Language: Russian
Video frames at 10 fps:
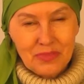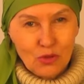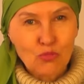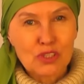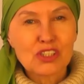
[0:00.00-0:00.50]

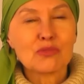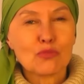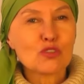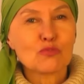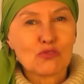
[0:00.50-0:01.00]
Но мы же не
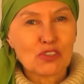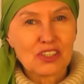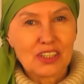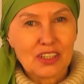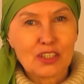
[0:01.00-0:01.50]
можем
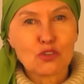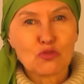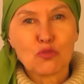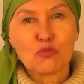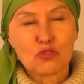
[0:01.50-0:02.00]
утверждать, да, что
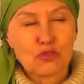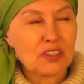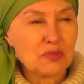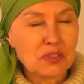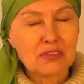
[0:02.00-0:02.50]
с помощью
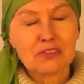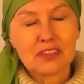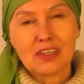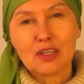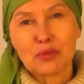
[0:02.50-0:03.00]

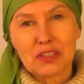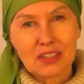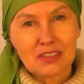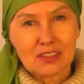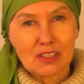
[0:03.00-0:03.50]
клизмирования или
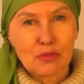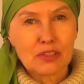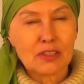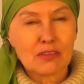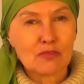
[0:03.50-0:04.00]
поднятия
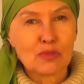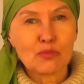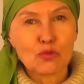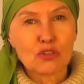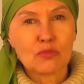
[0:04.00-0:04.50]
слабительного мы
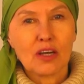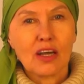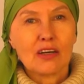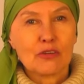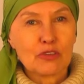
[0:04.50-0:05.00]
можем
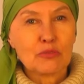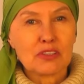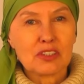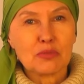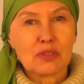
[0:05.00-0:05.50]

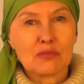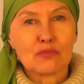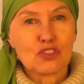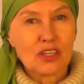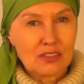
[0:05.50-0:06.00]
вымыть себе
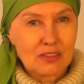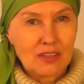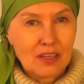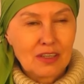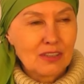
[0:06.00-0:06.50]
там часть